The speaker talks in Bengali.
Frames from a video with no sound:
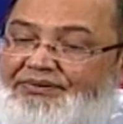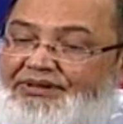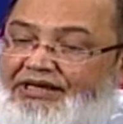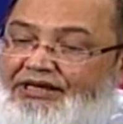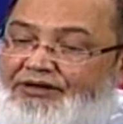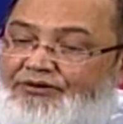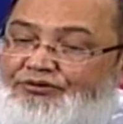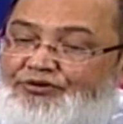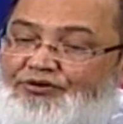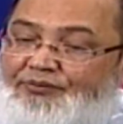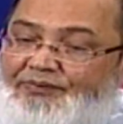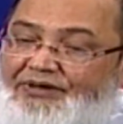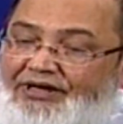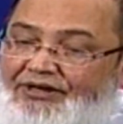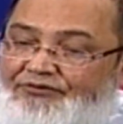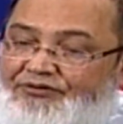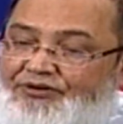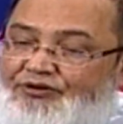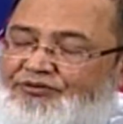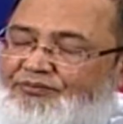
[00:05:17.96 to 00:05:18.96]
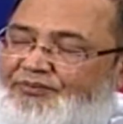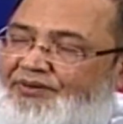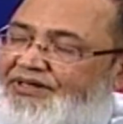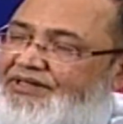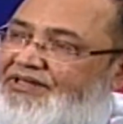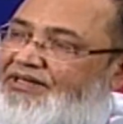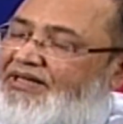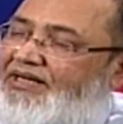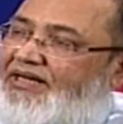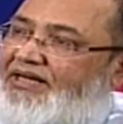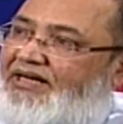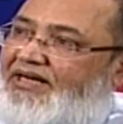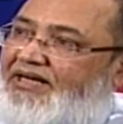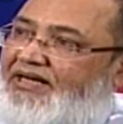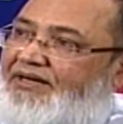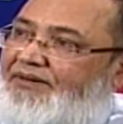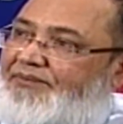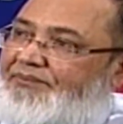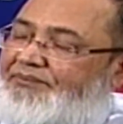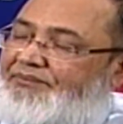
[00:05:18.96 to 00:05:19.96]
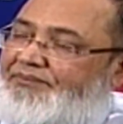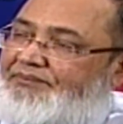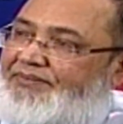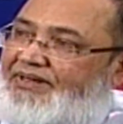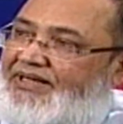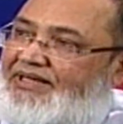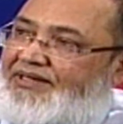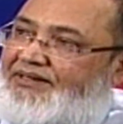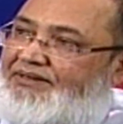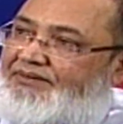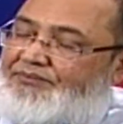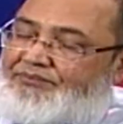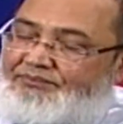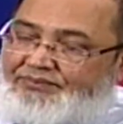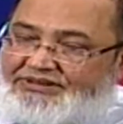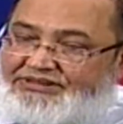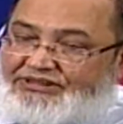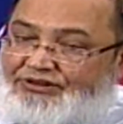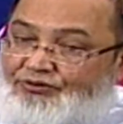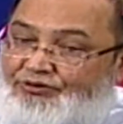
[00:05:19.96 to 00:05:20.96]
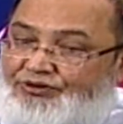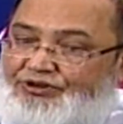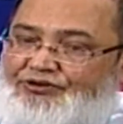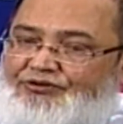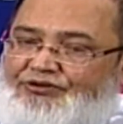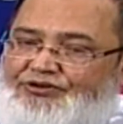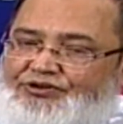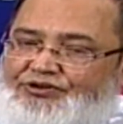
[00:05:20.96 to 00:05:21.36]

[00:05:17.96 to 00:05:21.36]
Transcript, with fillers: এইসব কারণে তোমার মানে বাচ্চা ক্ষতিগ্রস্ত